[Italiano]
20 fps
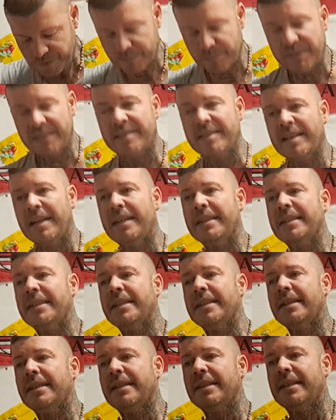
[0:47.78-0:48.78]
mi
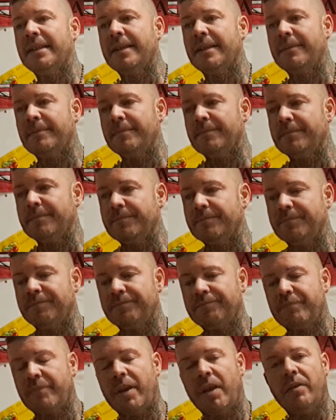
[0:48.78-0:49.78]
sale il, ehm,
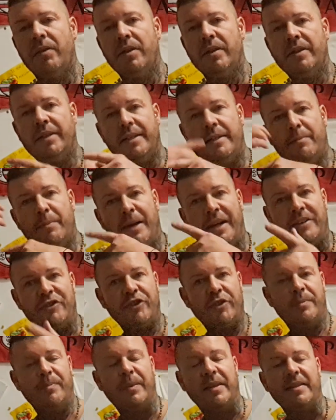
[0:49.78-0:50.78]
il
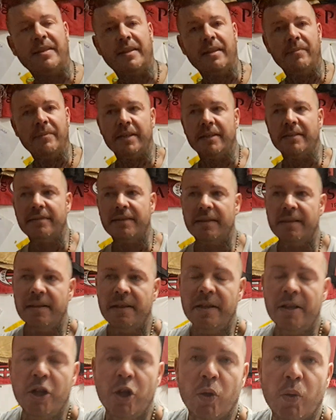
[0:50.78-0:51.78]
budget praticamente.
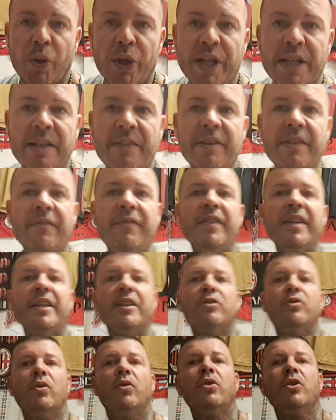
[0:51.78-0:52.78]
Quindi vi
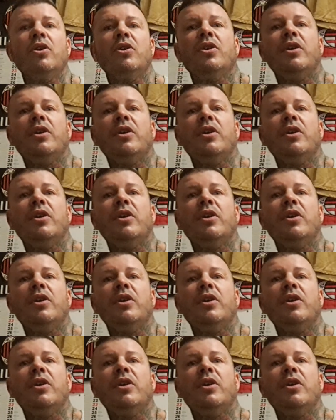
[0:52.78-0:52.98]
invito,